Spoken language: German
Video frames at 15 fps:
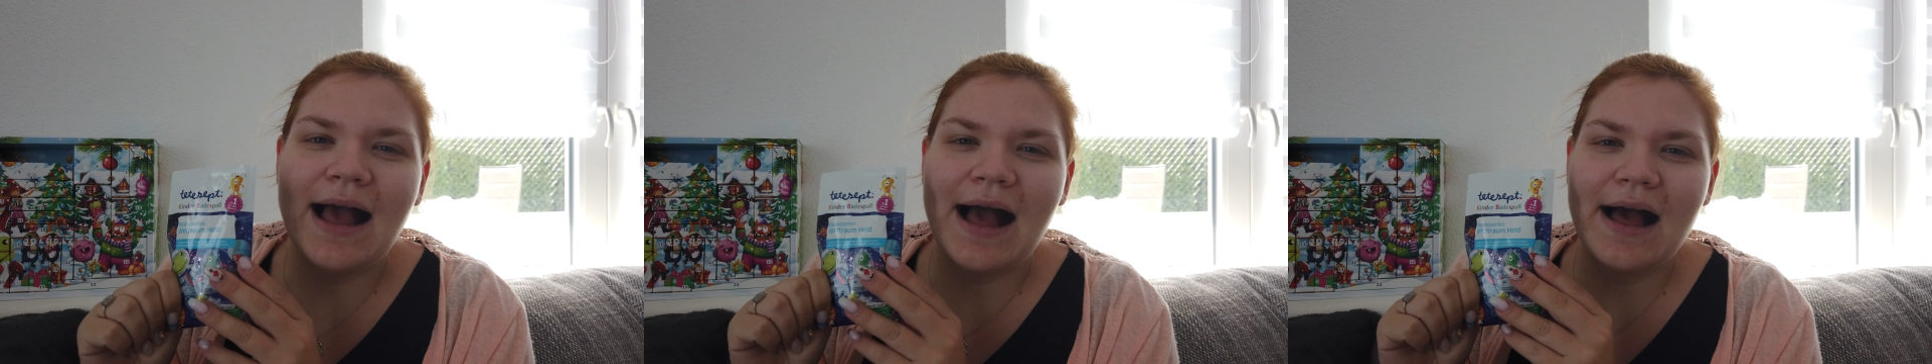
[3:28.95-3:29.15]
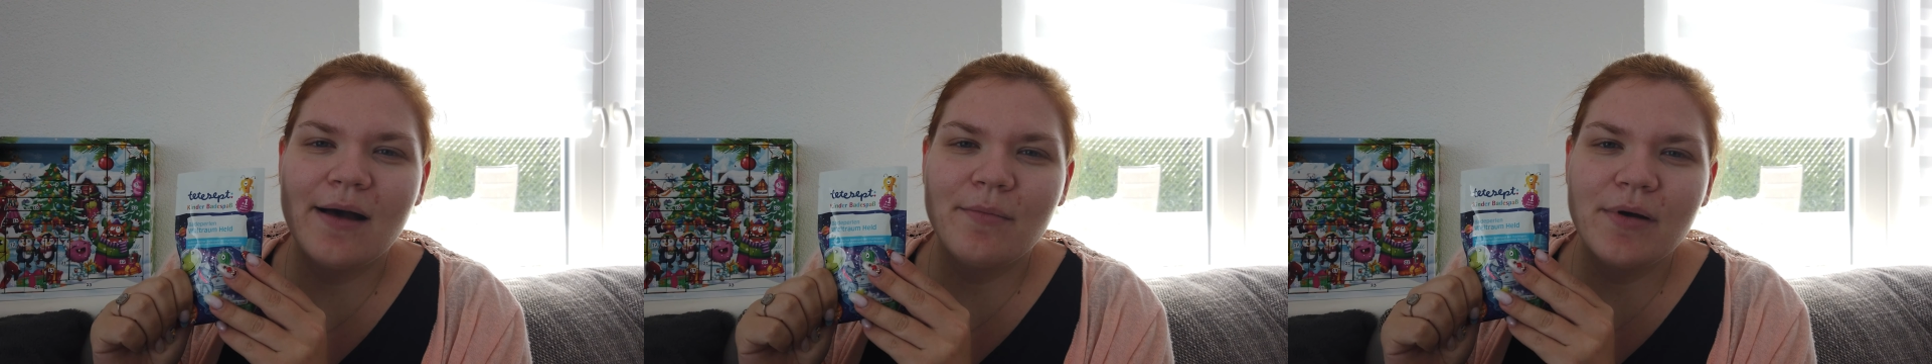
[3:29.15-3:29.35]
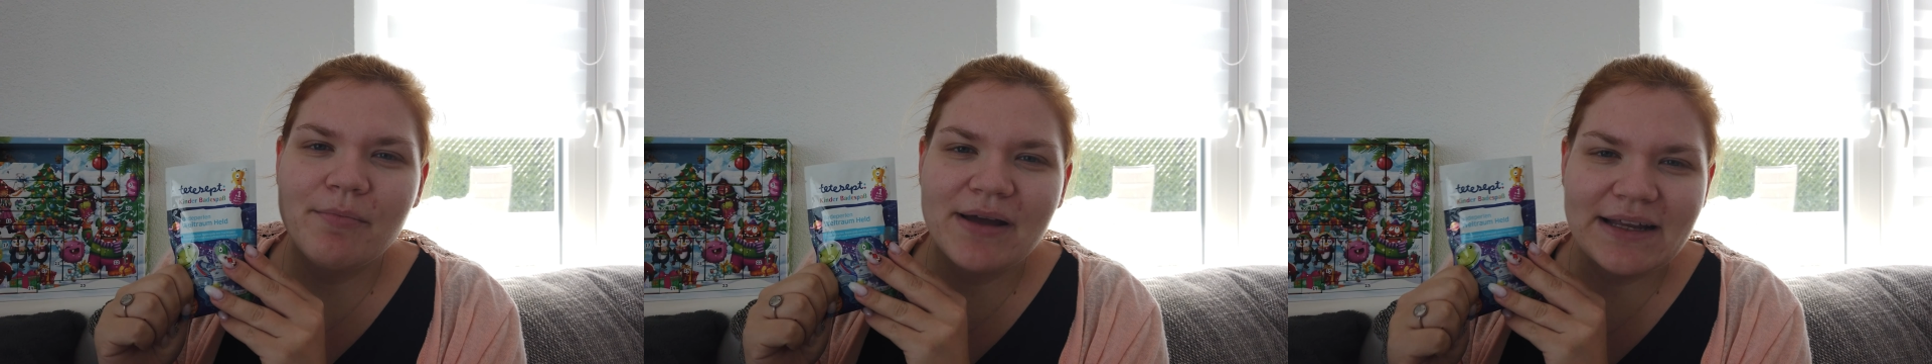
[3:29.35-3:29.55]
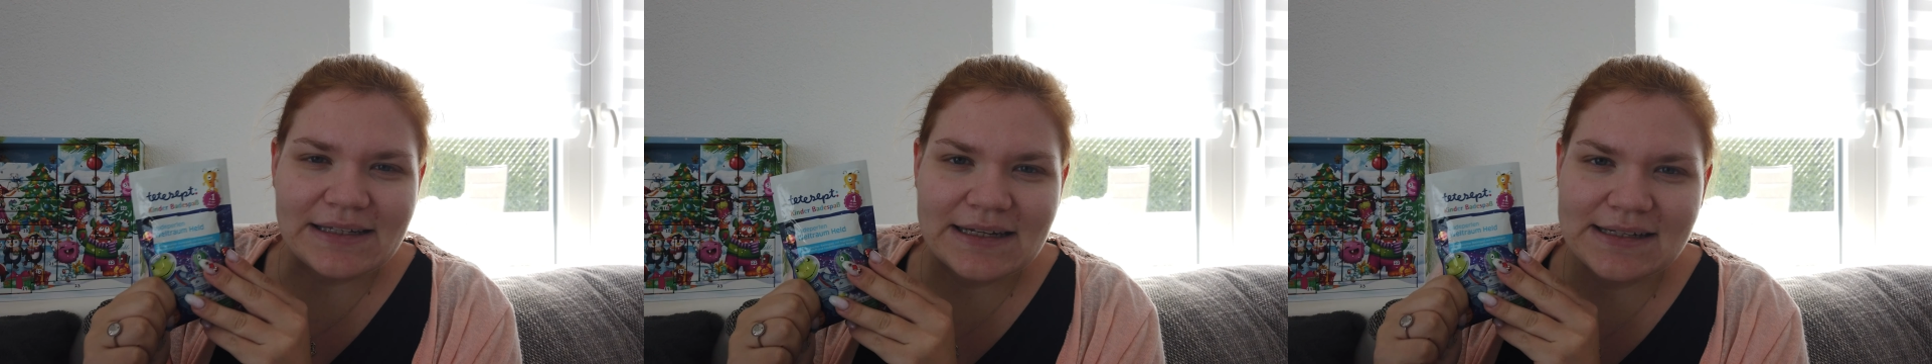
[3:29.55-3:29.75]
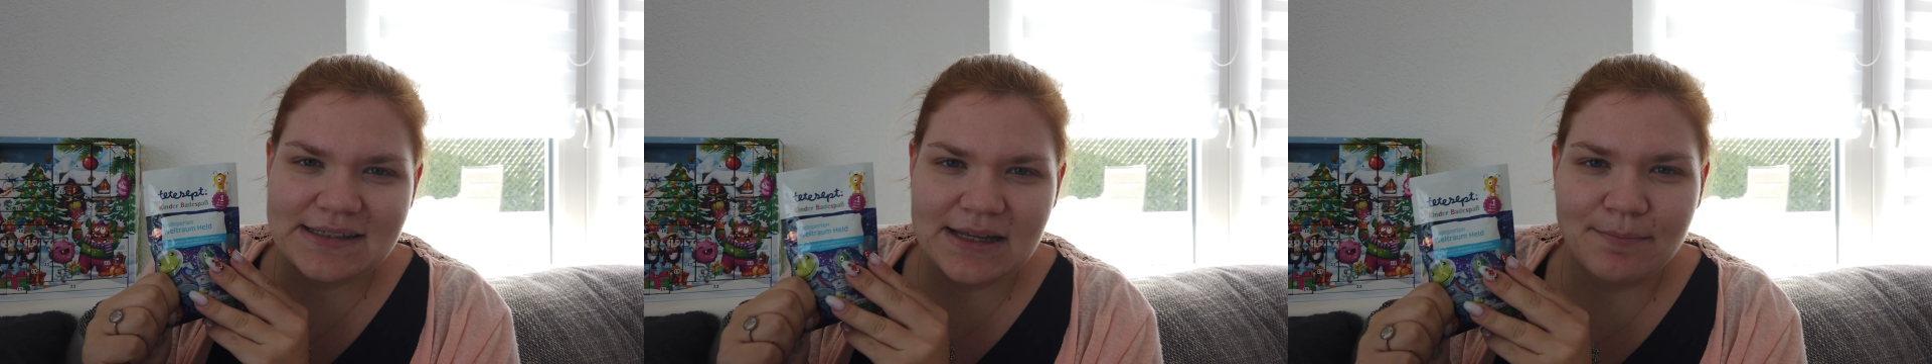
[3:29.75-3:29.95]
Aber bei
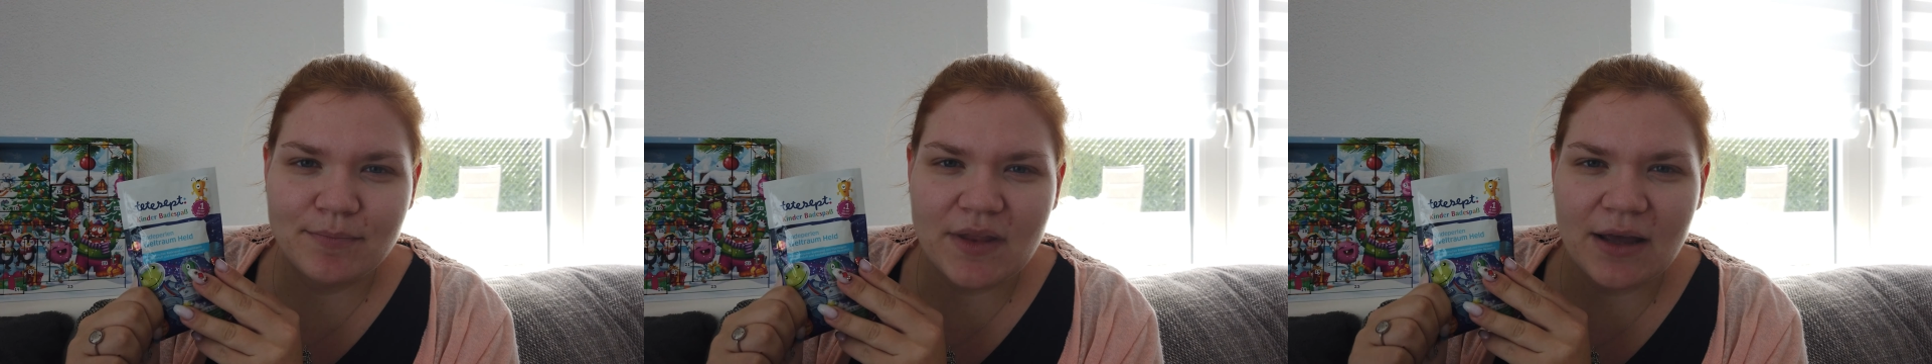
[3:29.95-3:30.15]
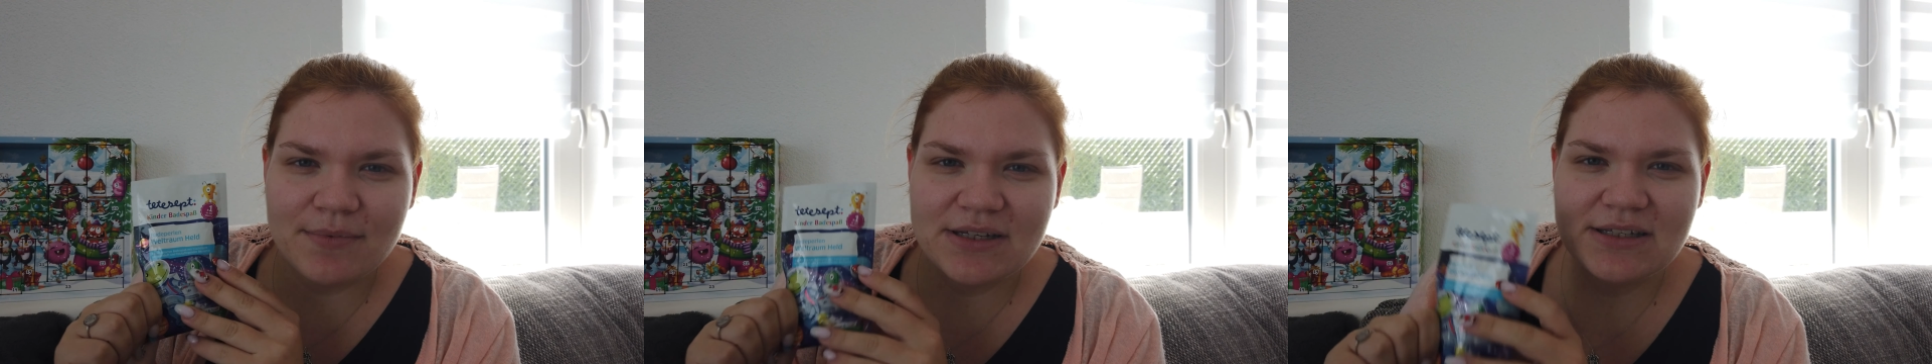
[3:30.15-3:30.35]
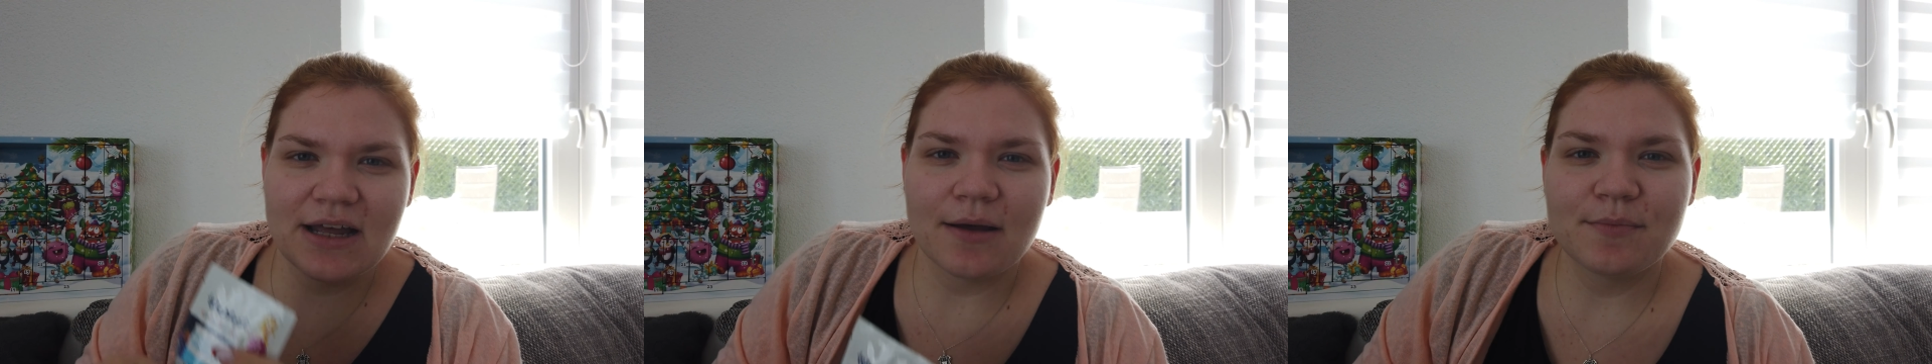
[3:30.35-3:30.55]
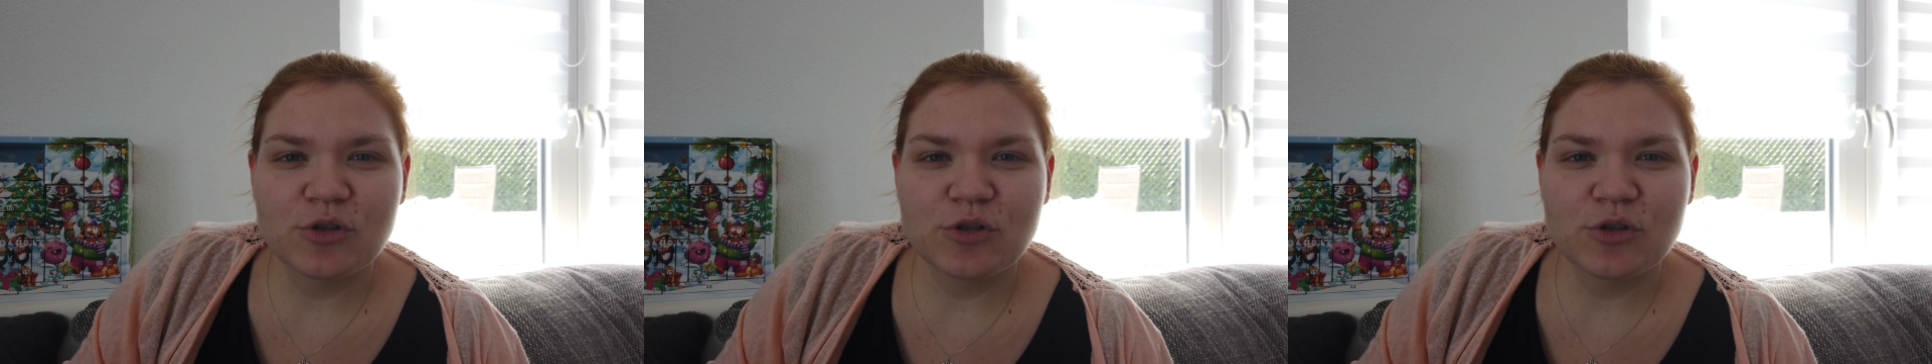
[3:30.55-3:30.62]
Tezept habe ich da